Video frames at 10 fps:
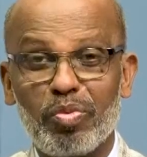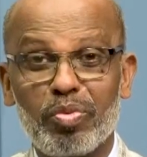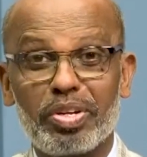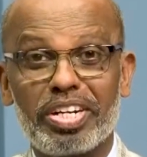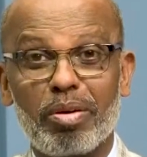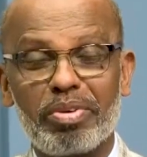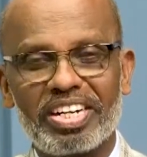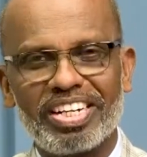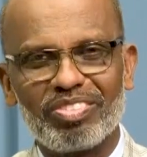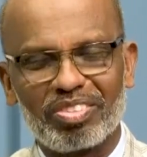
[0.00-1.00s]
ஒவ்வொரு
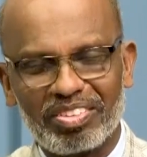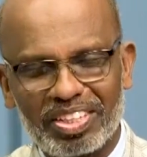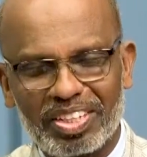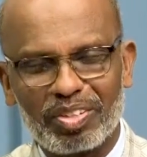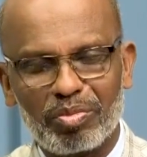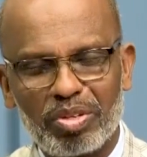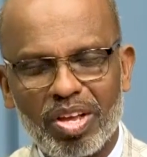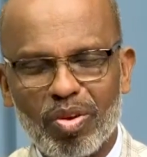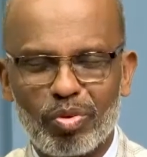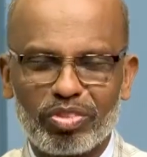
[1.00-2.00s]
நபர்களை சந்திக்கிறோம்
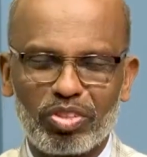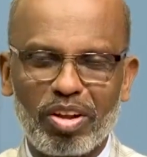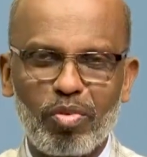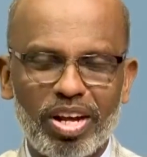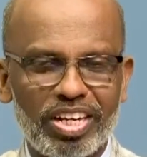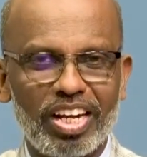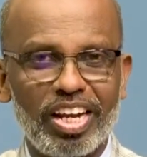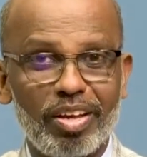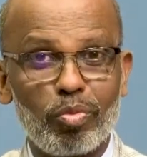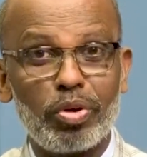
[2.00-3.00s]
ஒரு சில
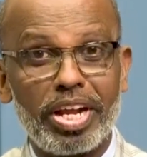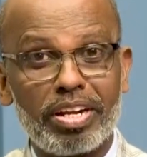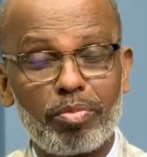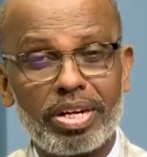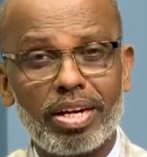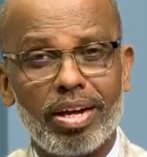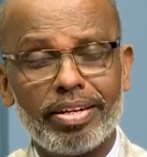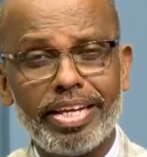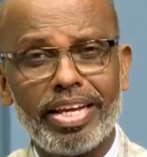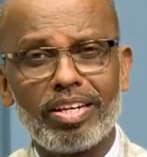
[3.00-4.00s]
வாரங்களிலே ஒரே நபர்கள்
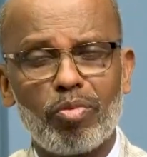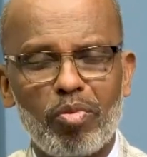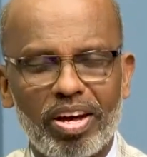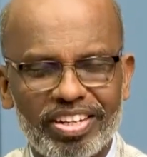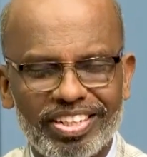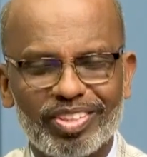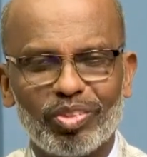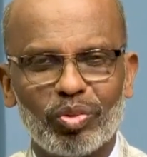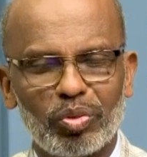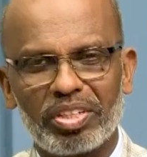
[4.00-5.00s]
அநேக வாரங்கள்
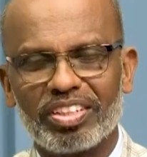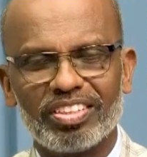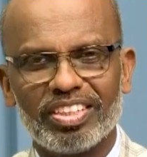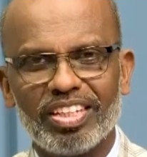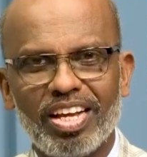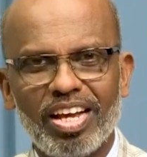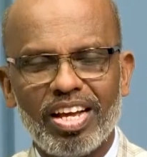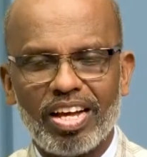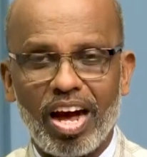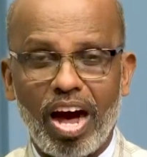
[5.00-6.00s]
தொடர்ந்து
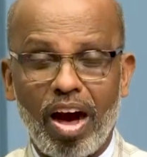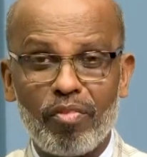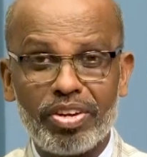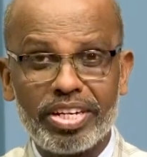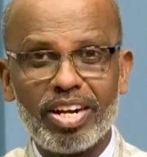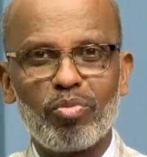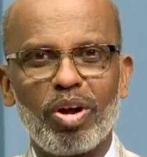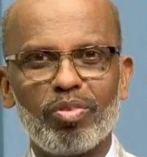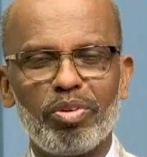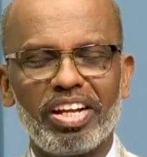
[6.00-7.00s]
அவர்கள்
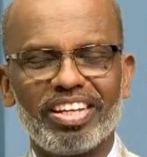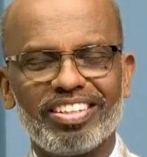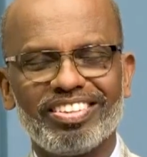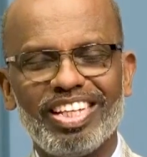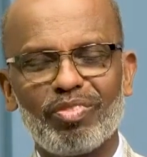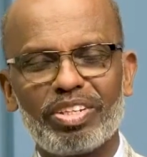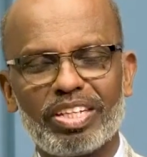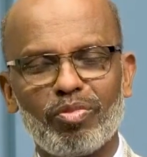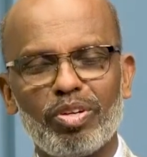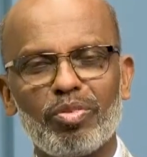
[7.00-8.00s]
வாழ்விலே தேவன்
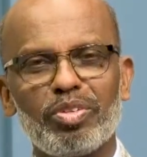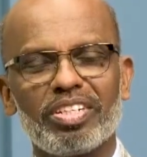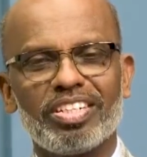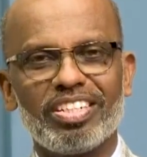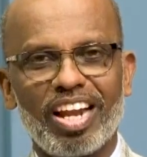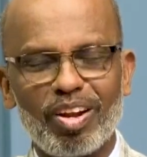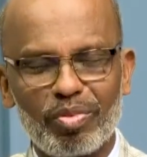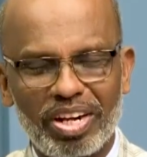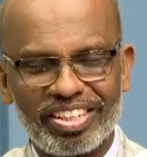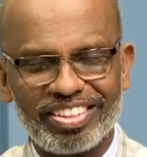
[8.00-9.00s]
எவ்வளவு
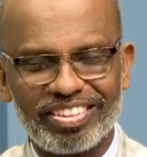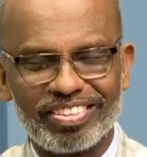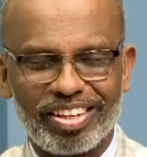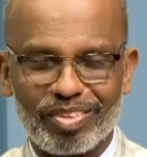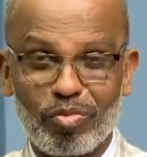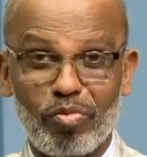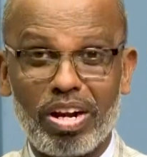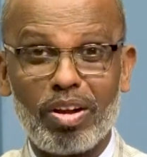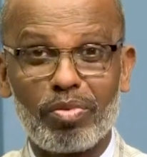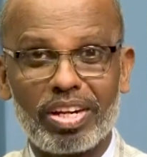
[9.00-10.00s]
நல்லவராயிருந்தார்
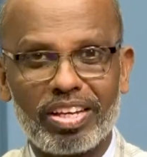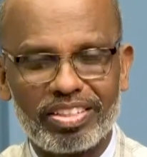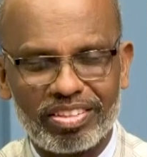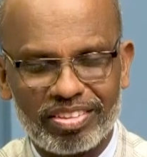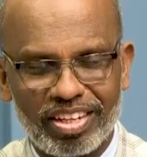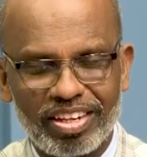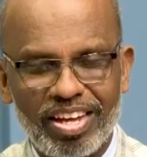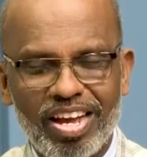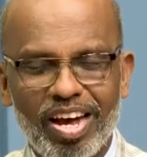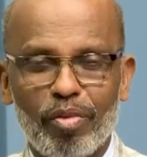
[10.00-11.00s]
வல்லவராயிருந்தார்
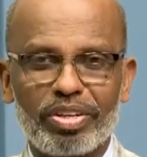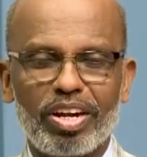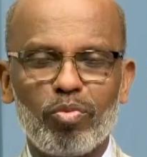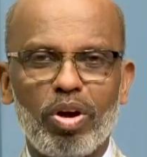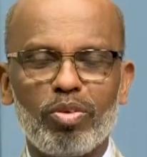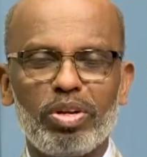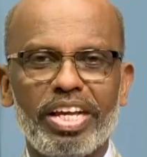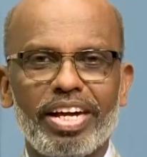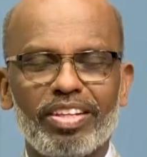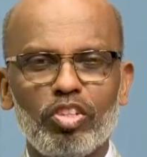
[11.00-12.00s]
அவர்கள்
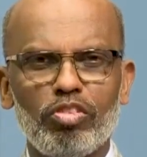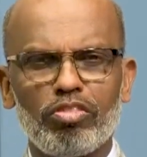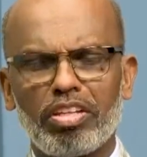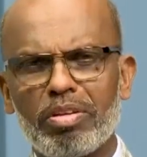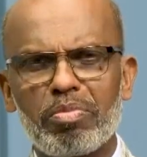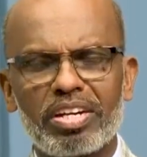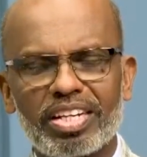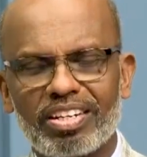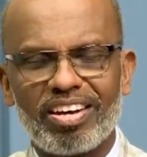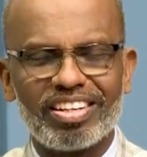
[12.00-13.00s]
வாழ்விலே அதிசயமான
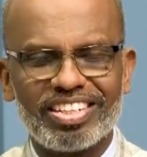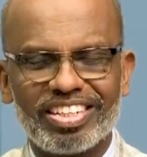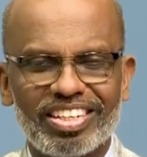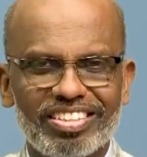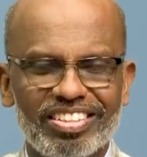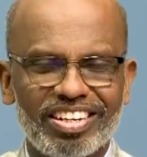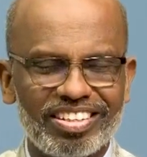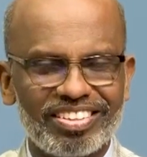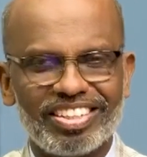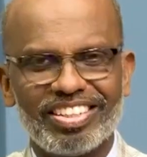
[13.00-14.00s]
காரியங்கள்
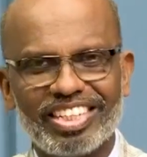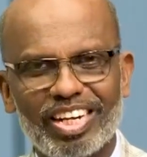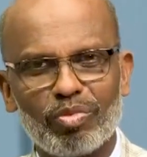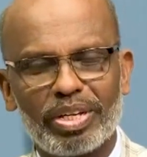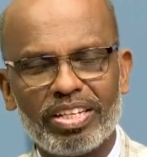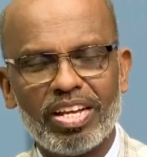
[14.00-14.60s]
நடந்த நிகழ்வை